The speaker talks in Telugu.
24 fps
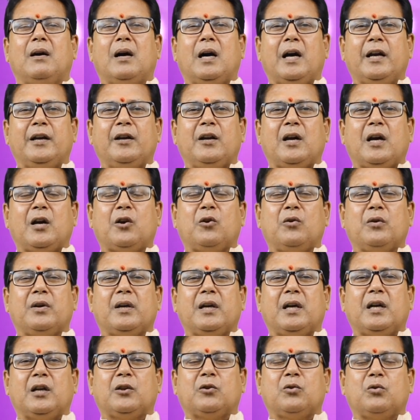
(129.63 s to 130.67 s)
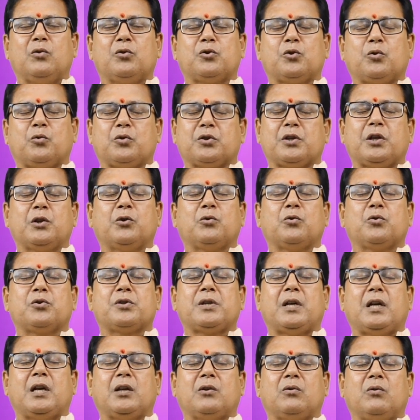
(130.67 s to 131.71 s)
ఆయుర ఆరోగ్యాలతో సుఖ
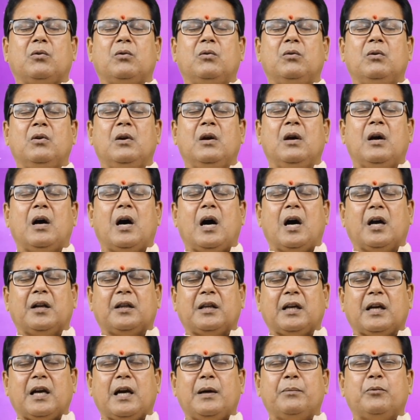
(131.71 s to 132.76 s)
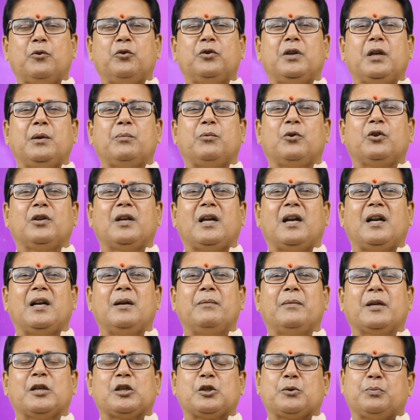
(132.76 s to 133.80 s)
సంతోషాలతో ఆర్థికాభివృద్ధిని
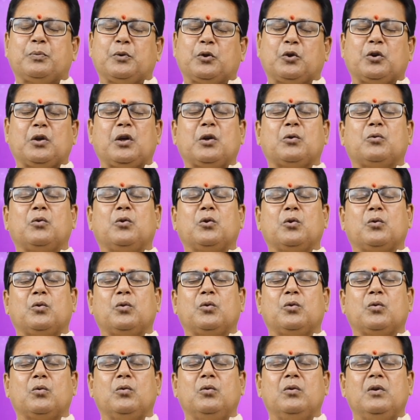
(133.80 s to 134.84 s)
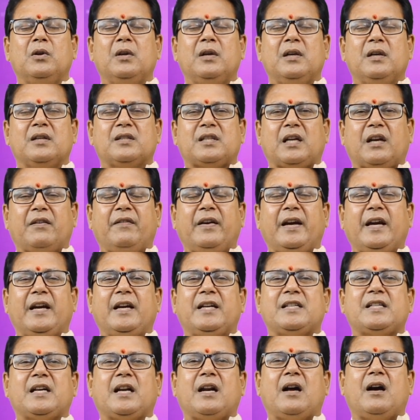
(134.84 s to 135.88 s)
పొందాలని మనస్ఫూర్తిగా కోరుకుంటూ సర్వే
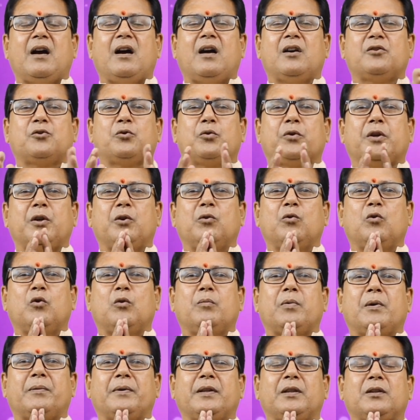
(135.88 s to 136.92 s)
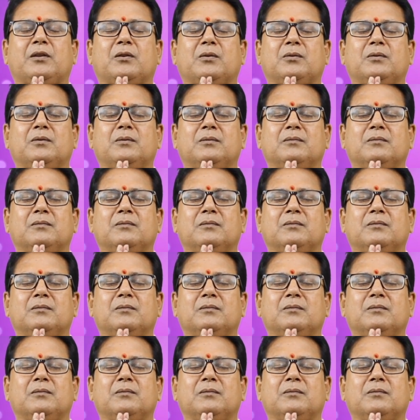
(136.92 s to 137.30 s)
జనా సుఖినోభవంతు